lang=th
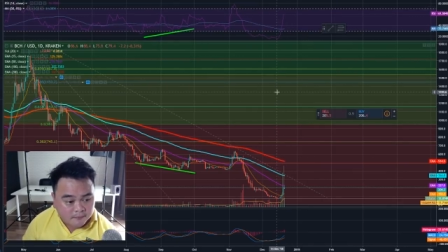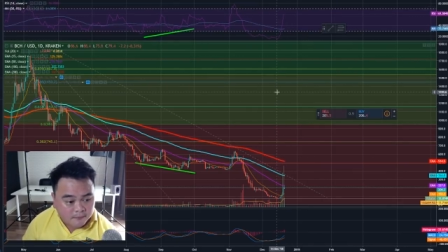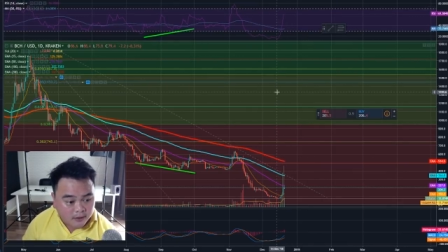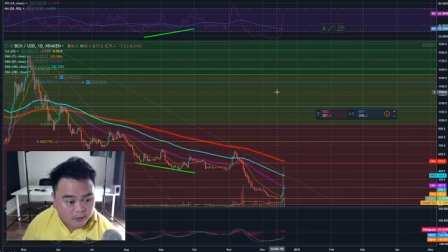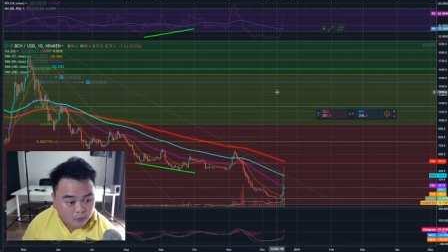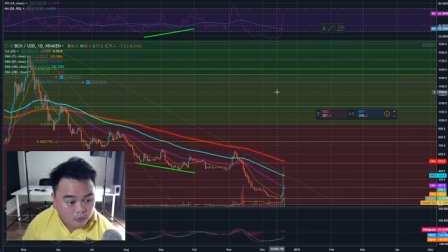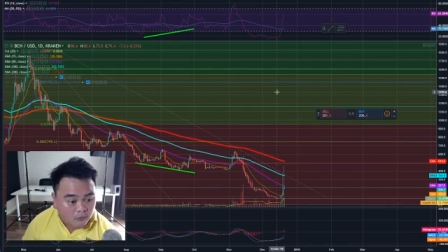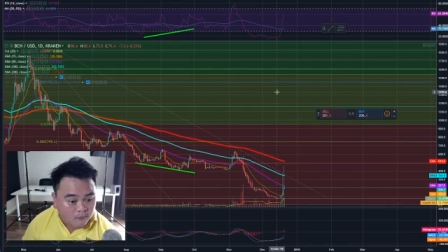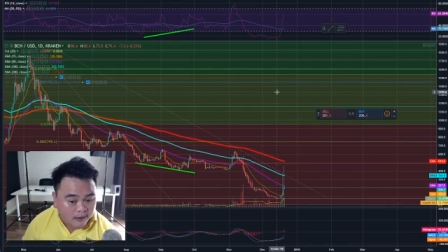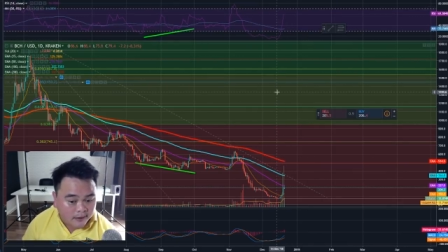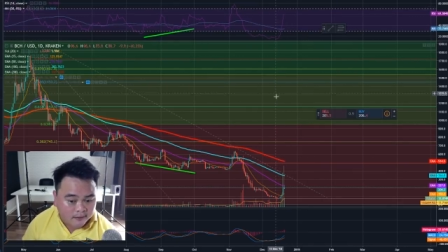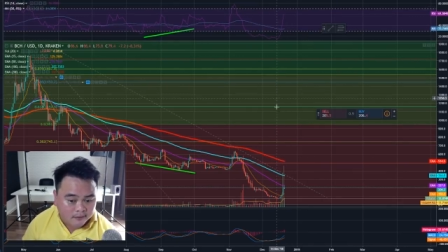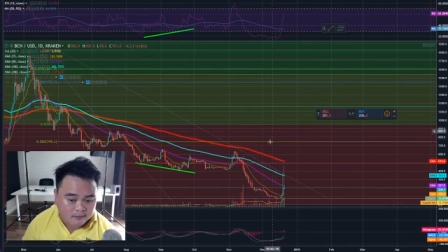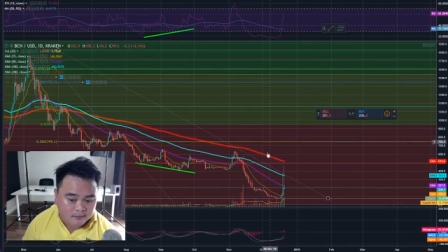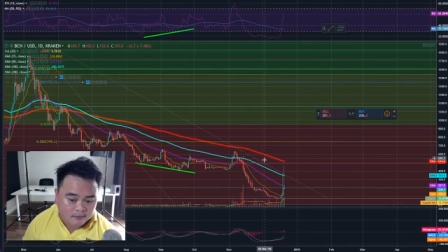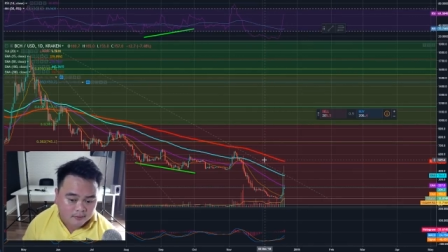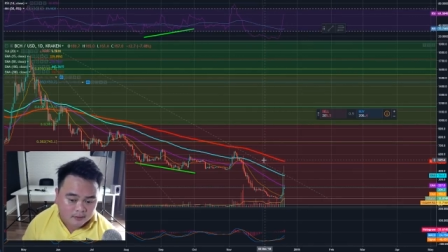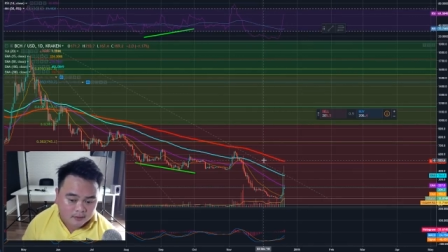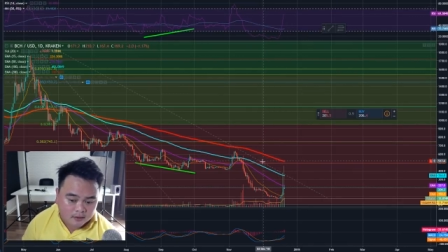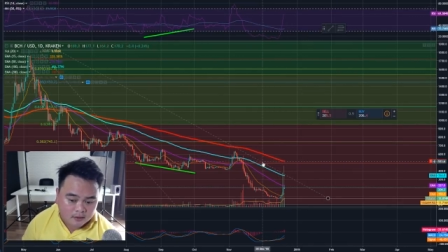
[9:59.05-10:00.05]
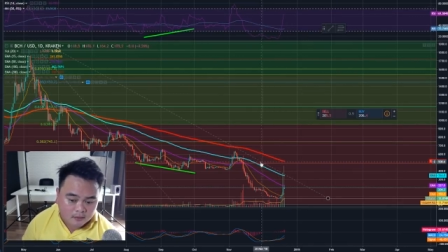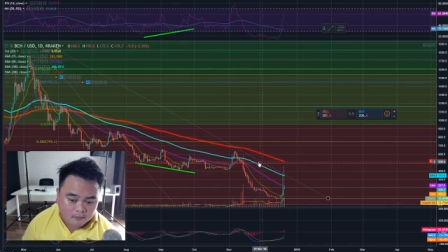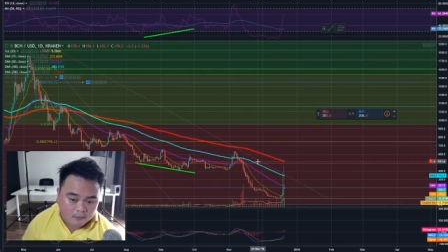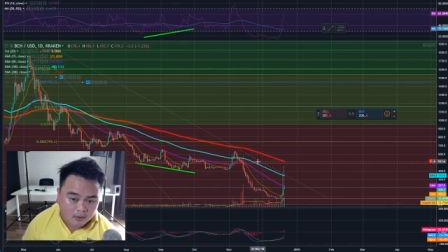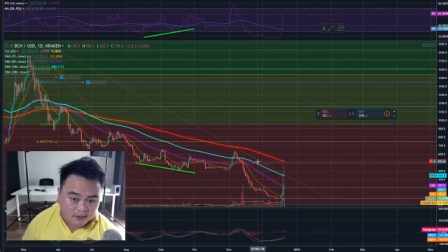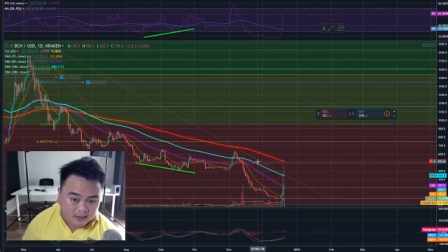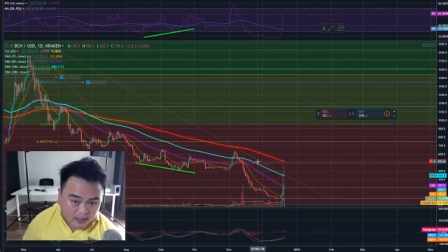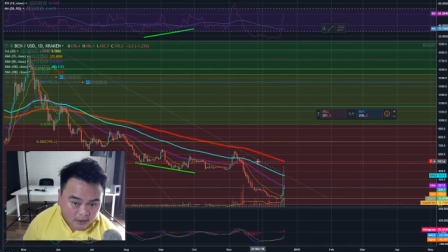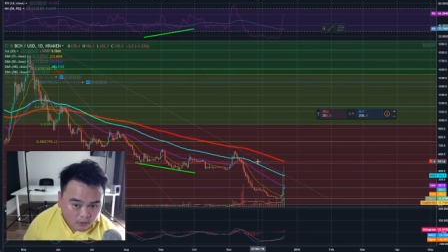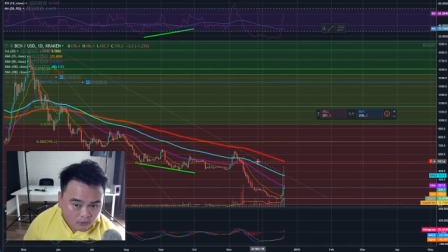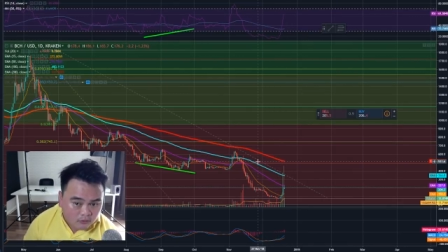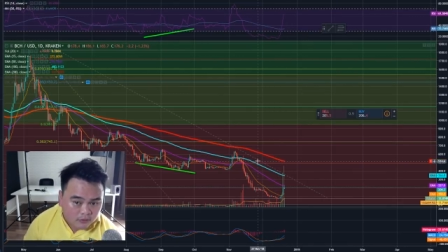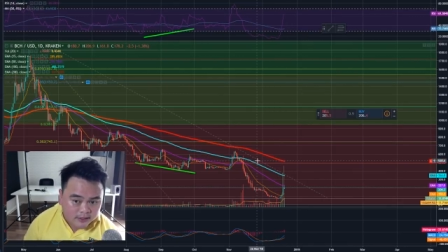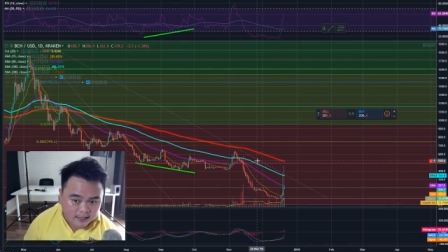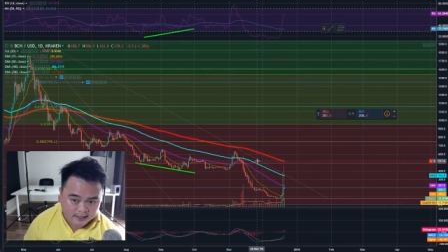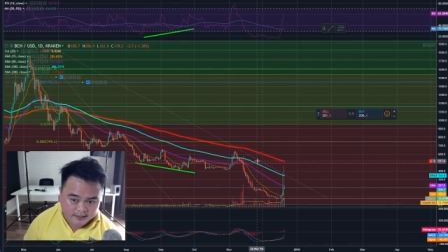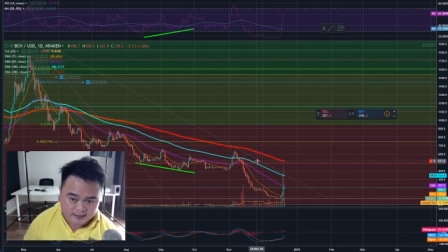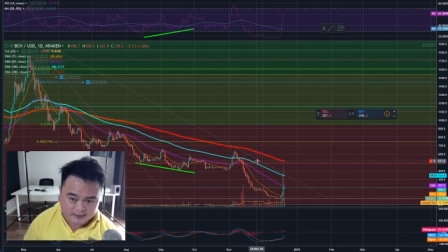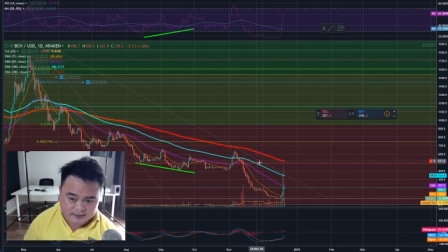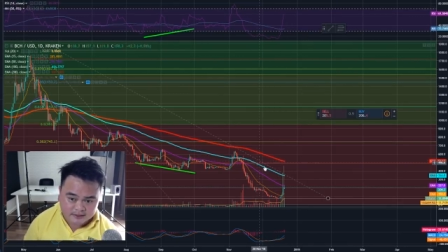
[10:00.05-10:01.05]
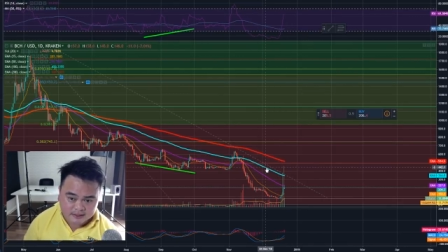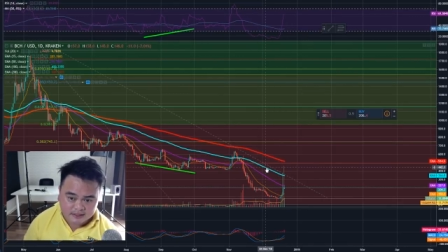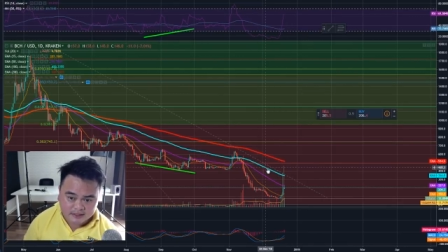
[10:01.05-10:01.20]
มาดูมันพ ราะถ้าดูเนี่ยจะ